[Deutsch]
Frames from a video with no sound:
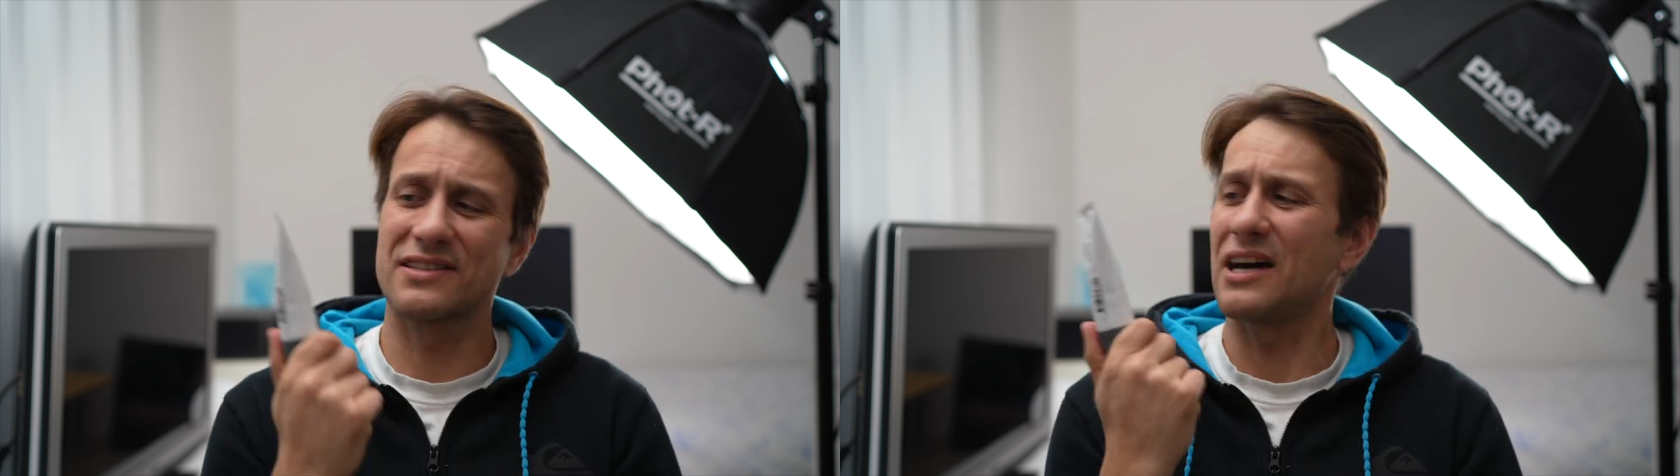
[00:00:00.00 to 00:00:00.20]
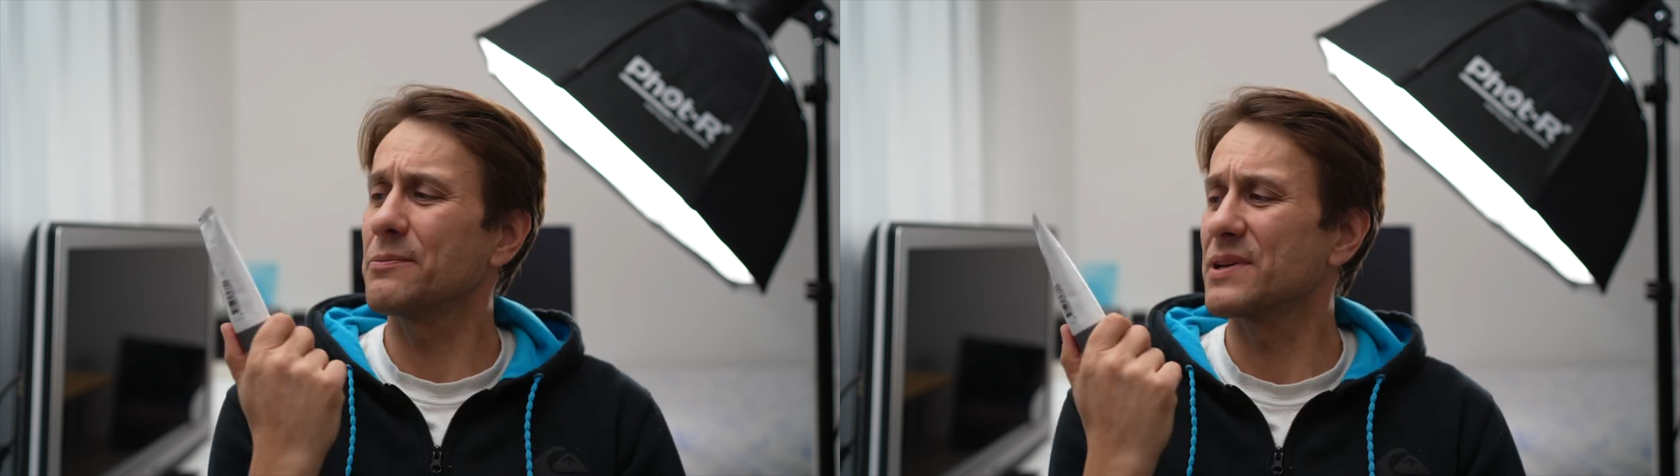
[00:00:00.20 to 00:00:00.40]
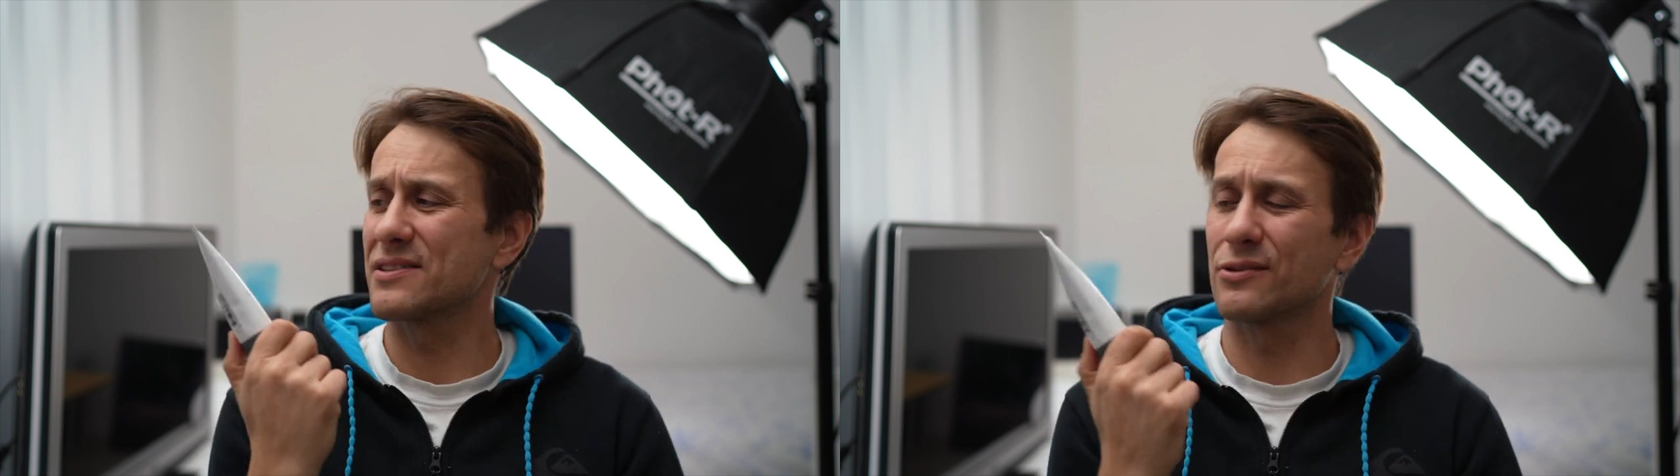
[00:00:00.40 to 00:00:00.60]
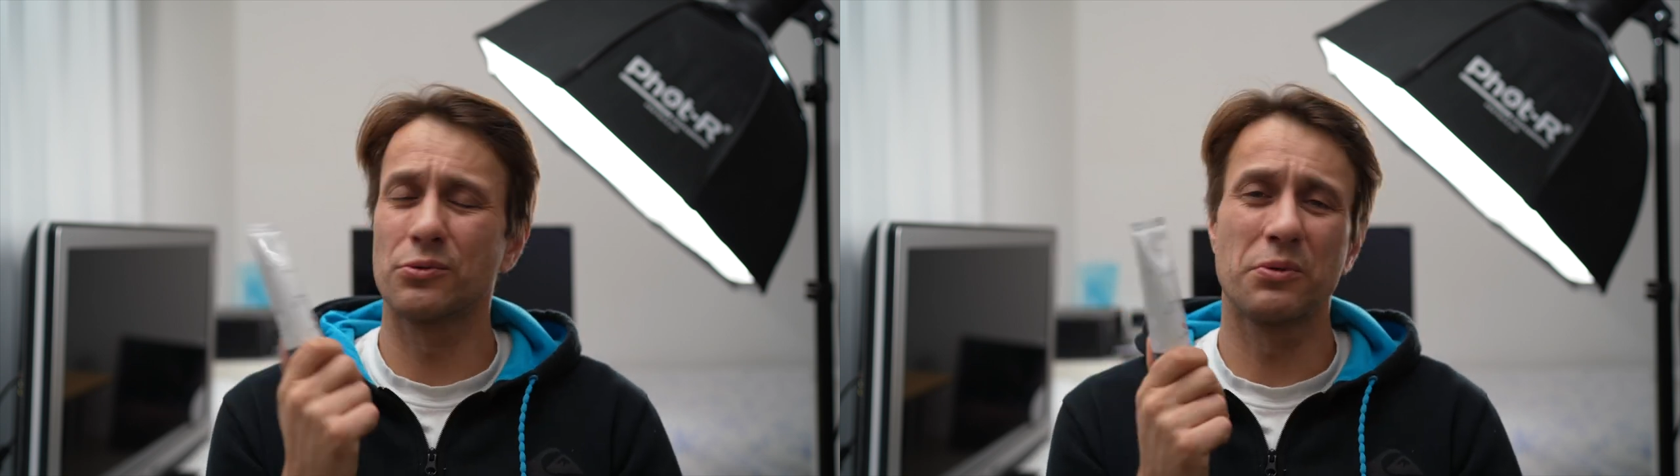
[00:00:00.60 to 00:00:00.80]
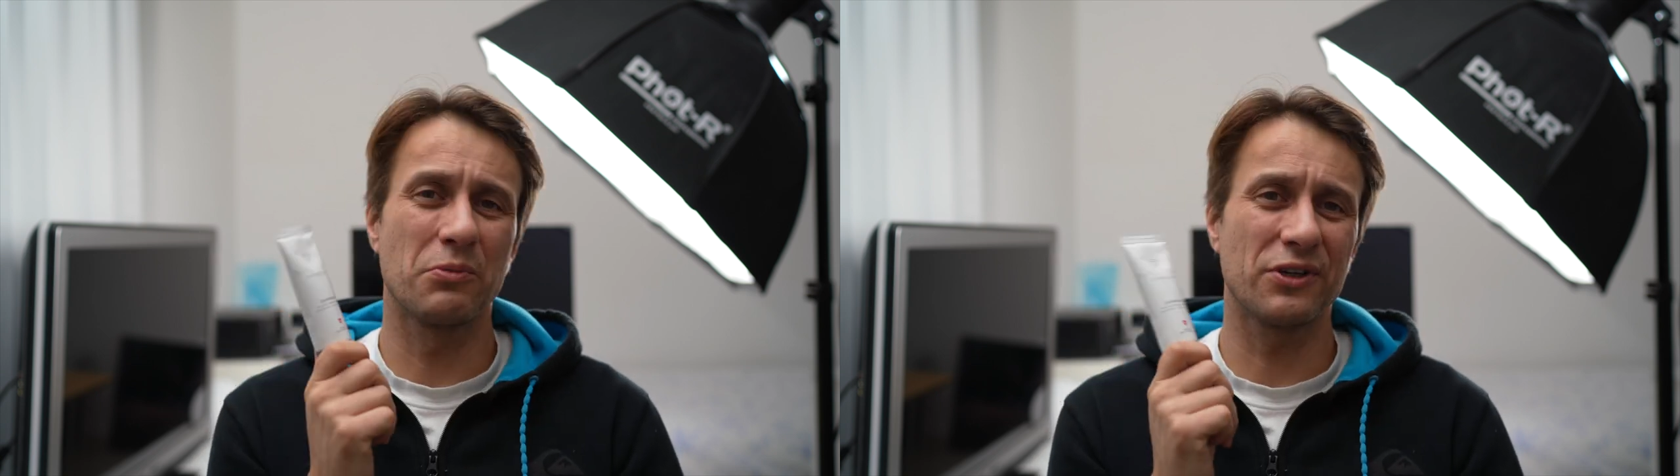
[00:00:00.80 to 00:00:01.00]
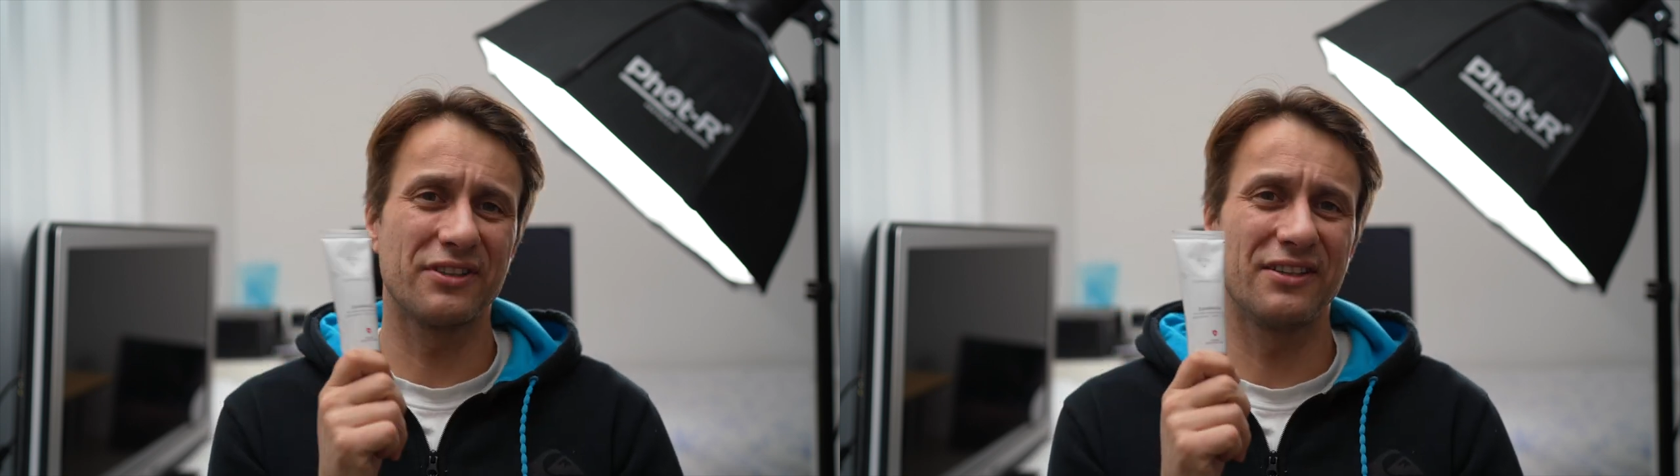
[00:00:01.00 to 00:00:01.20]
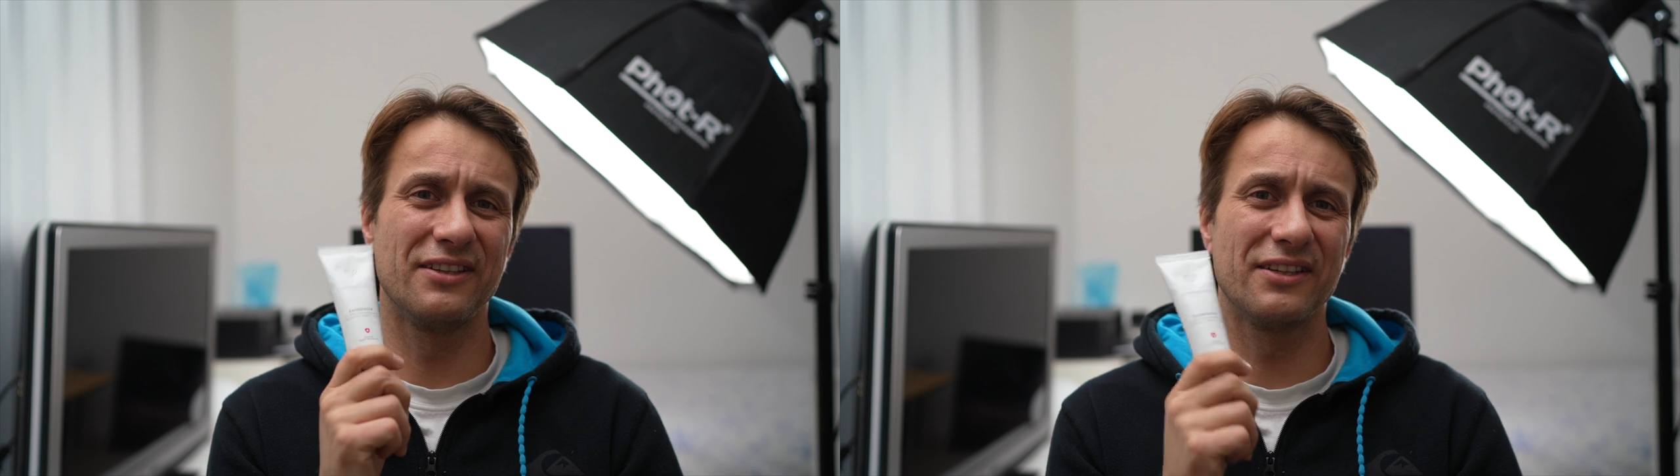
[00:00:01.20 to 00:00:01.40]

Zahnpastatube möchte